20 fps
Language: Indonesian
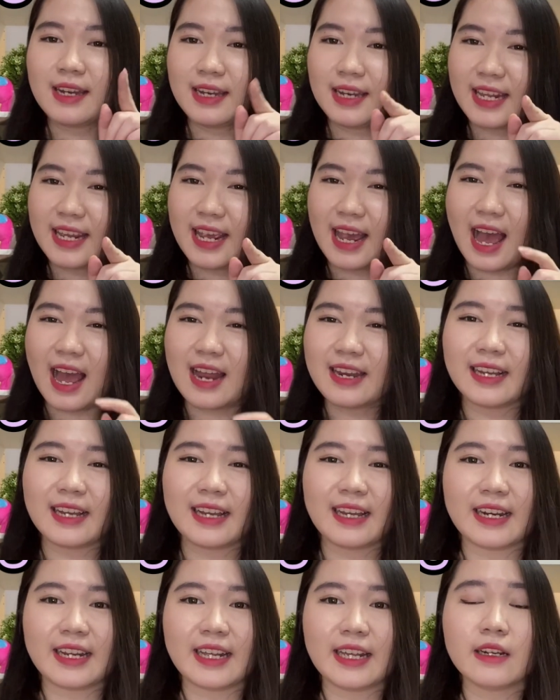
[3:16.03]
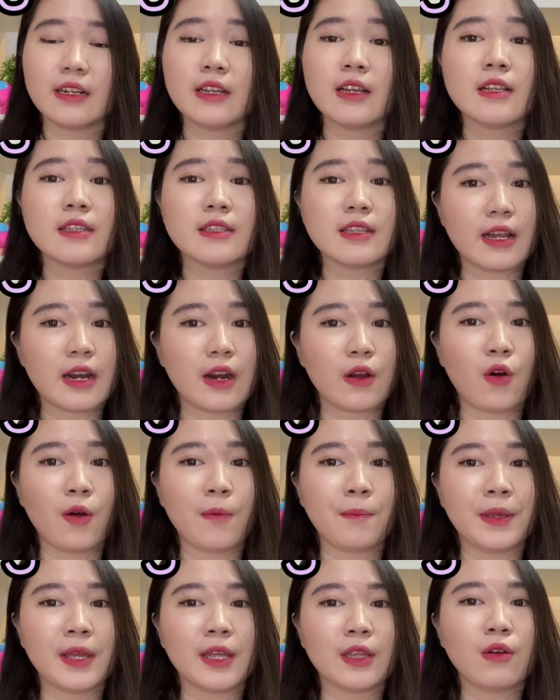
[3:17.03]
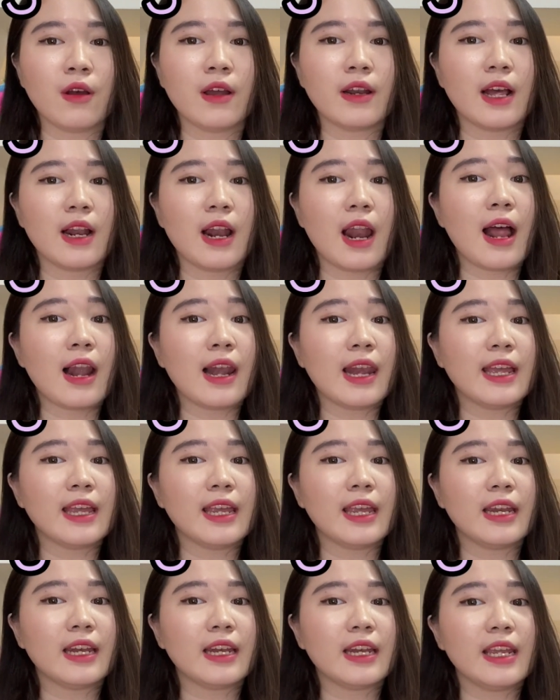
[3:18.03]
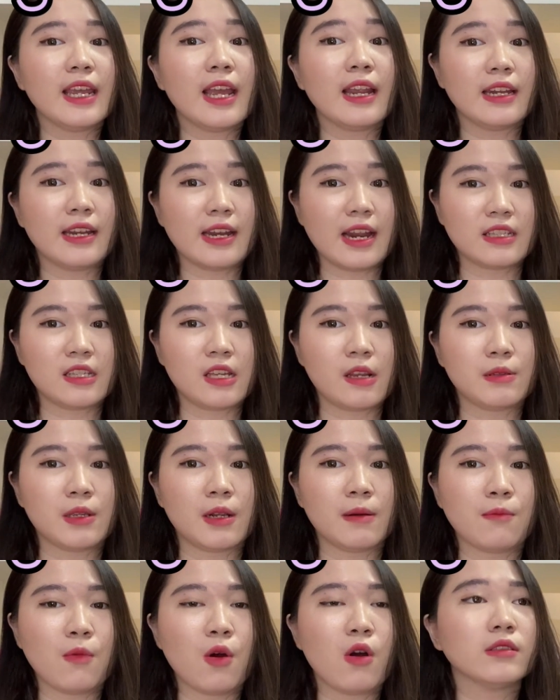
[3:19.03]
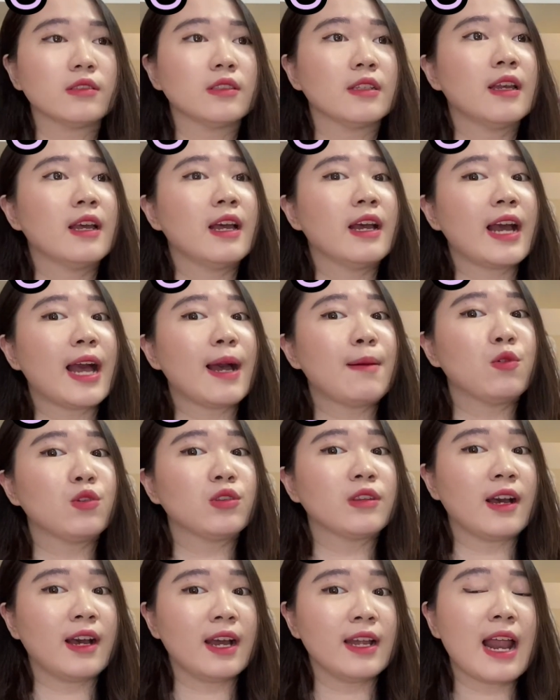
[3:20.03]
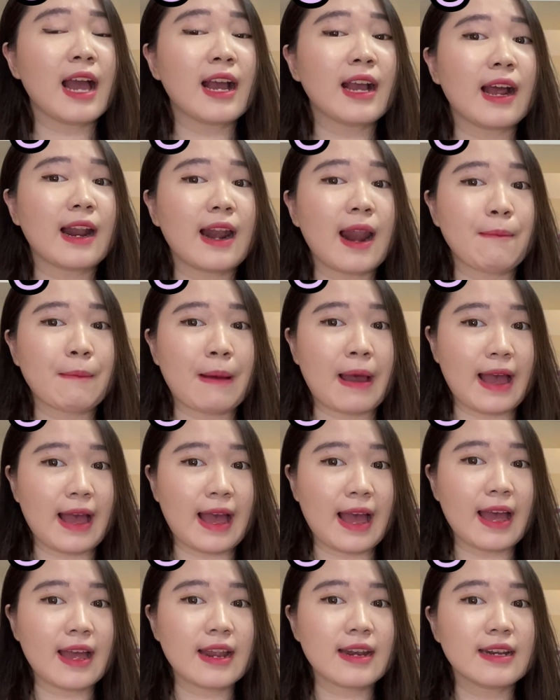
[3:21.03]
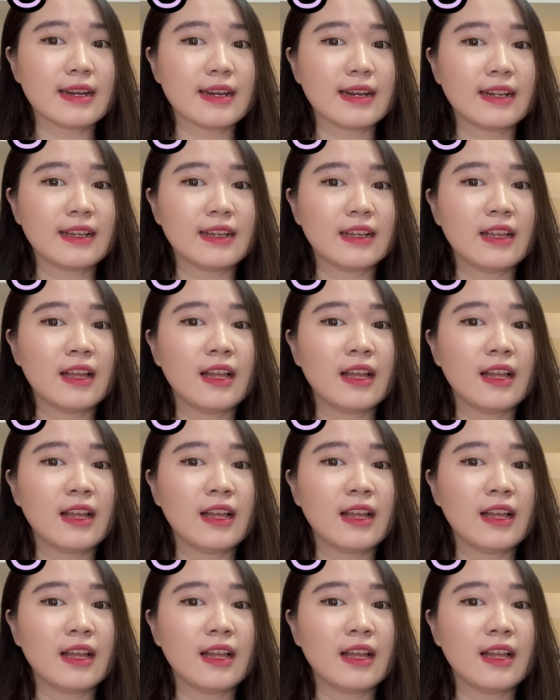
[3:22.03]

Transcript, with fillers: Nih ya, dengerin, cara copy itu adalah link ini yang di description box, kamu tekan agak kelamaan,